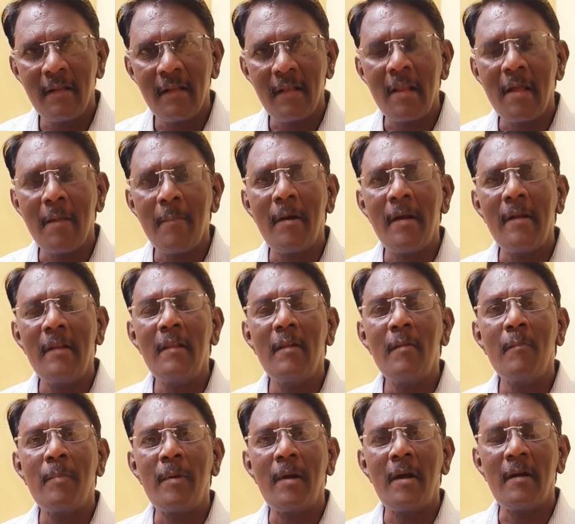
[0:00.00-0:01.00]
எல்லா
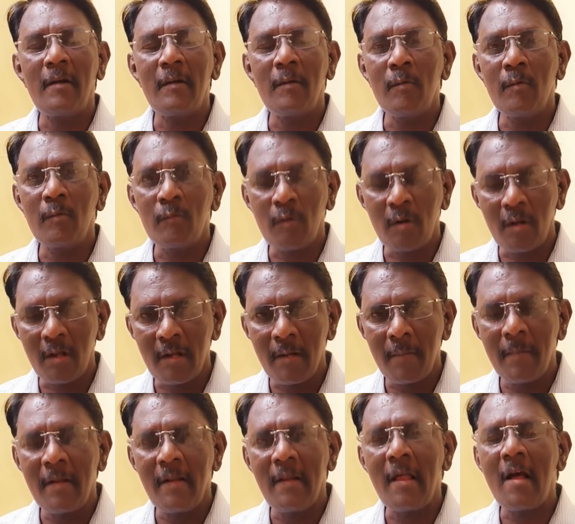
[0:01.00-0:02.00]
மாநிலங்களும் பார்க்கட்டும் ஒரு
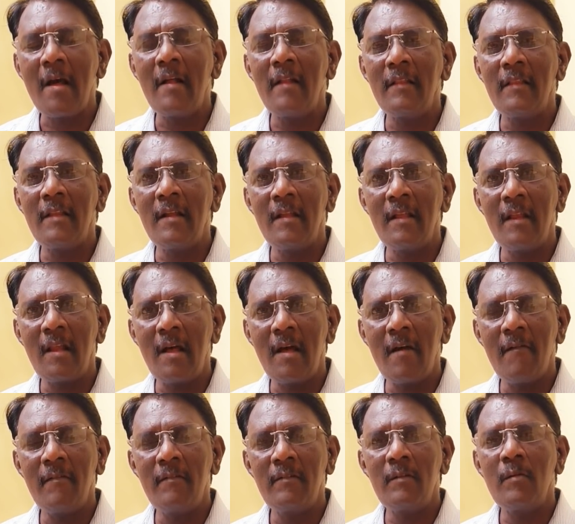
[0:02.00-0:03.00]
தொடக்கமாக நாங்கள் தான்
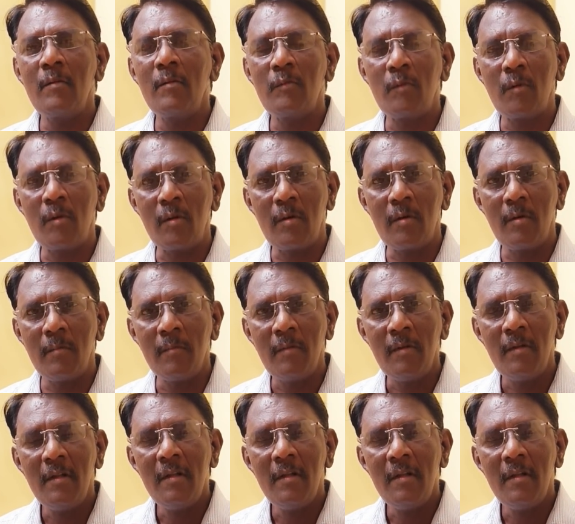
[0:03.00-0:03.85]
எல்லாவற்றுக்கும் தொடக்கம்